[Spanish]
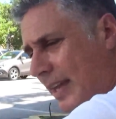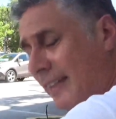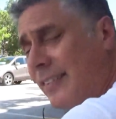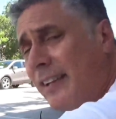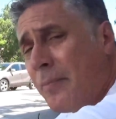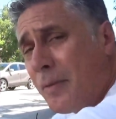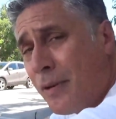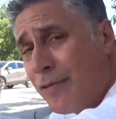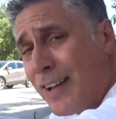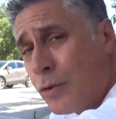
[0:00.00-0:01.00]
Ese es el
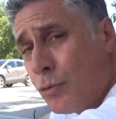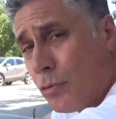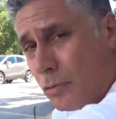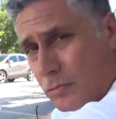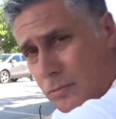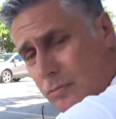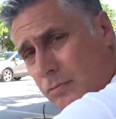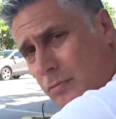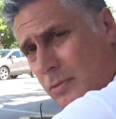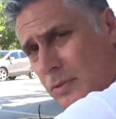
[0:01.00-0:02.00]
primer factor
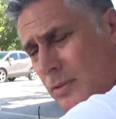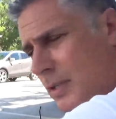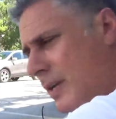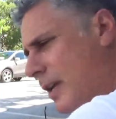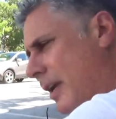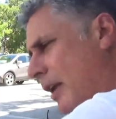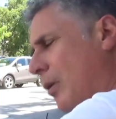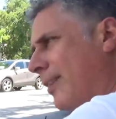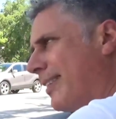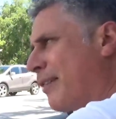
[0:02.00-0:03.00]
en
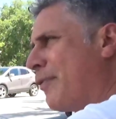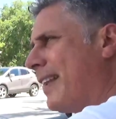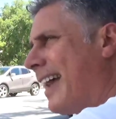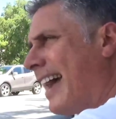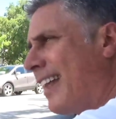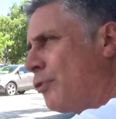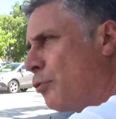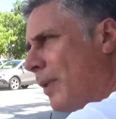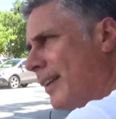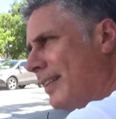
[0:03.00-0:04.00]
lo que se refiere a la
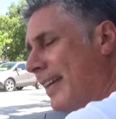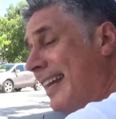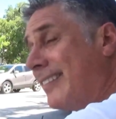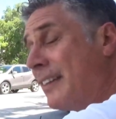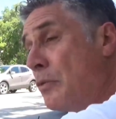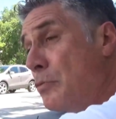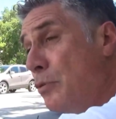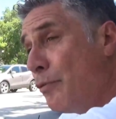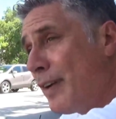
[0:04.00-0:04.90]
suerte. El segundo